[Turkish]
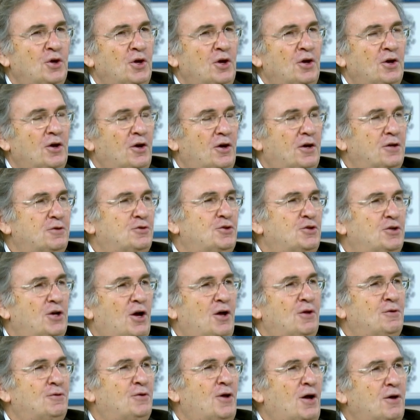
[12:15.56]
Hadi
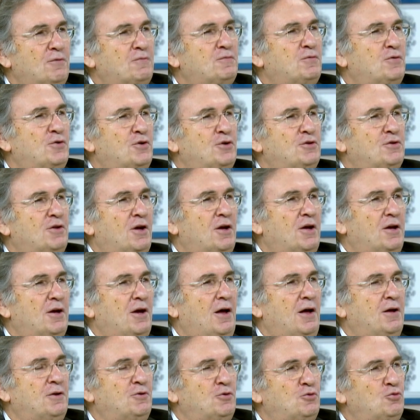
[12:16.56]
yallah fırına
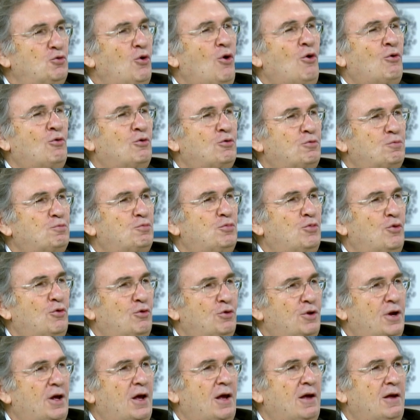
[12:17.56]
yani yok
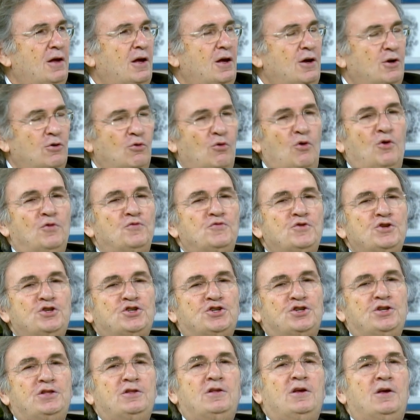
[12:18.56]
böyle. Onun
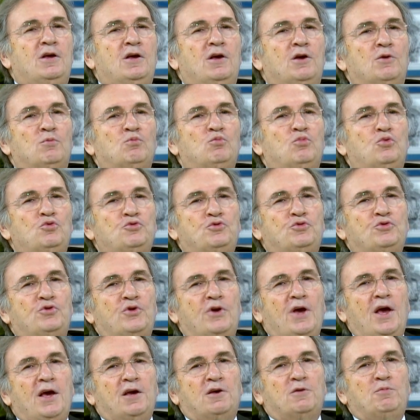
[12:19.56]
için bu tür
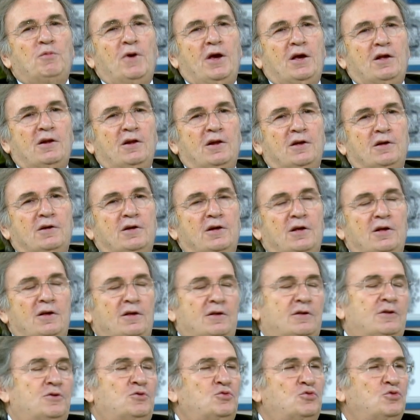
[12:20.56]
ekmekleri
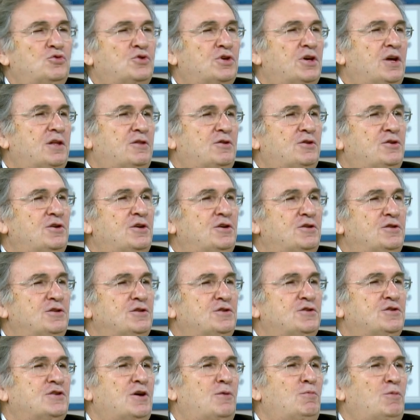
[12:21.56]
tükettiğiniz
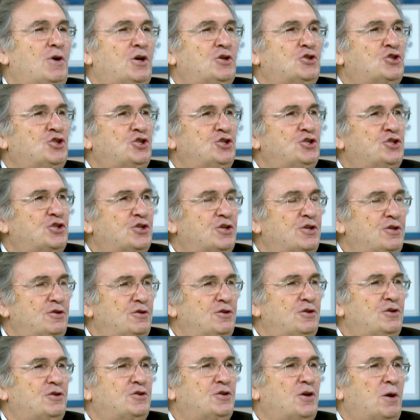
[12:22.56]
zaman
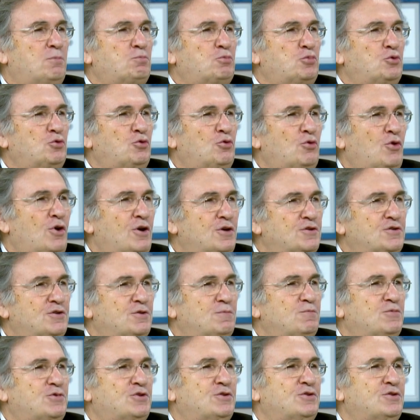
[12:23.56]
şişkinlik yapıyor,
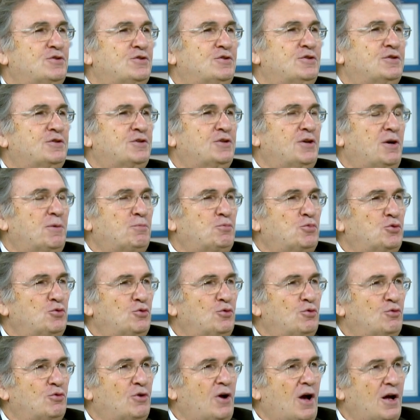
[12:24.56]
hazımsızlık yapıyor,
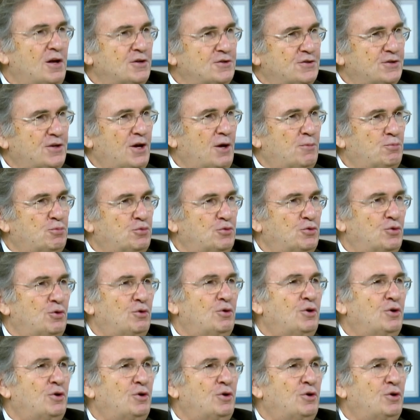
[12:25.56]
gaz yapıyor.